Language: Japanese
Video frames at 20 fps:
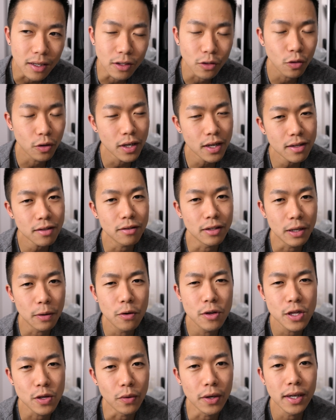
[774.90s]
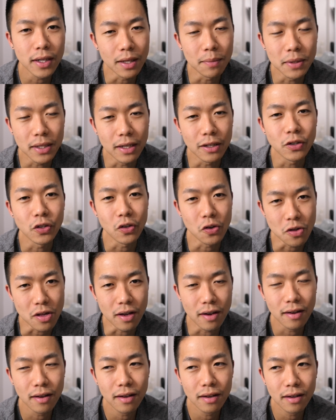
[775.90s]
とりあえず日本人は嫌だみたいにしてるじゃ
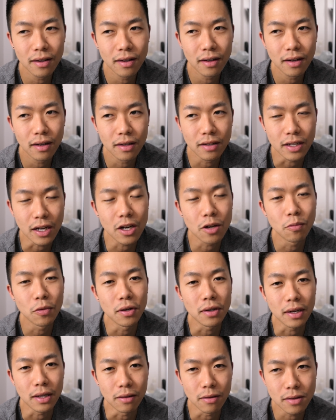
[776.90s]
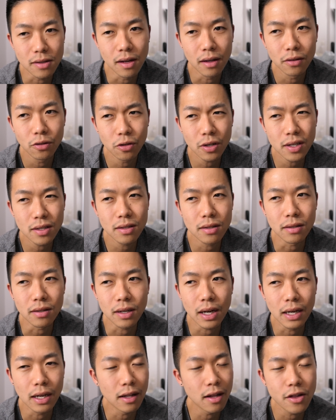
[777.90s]
ん逆もあるけどさとりあえず
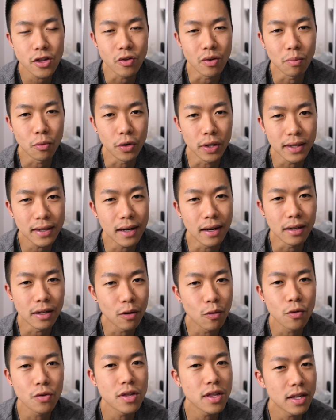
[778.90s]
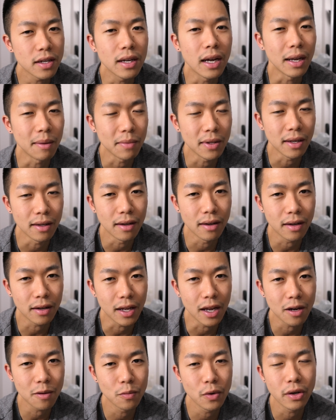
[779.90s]
カナダ人はもういいから日本人がいいみたいな
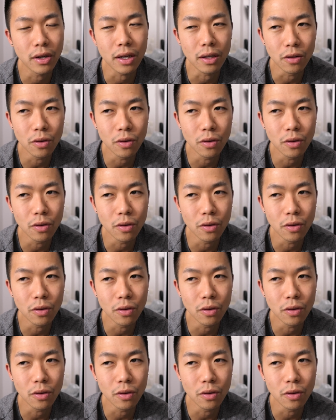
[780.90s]
逆もあるけ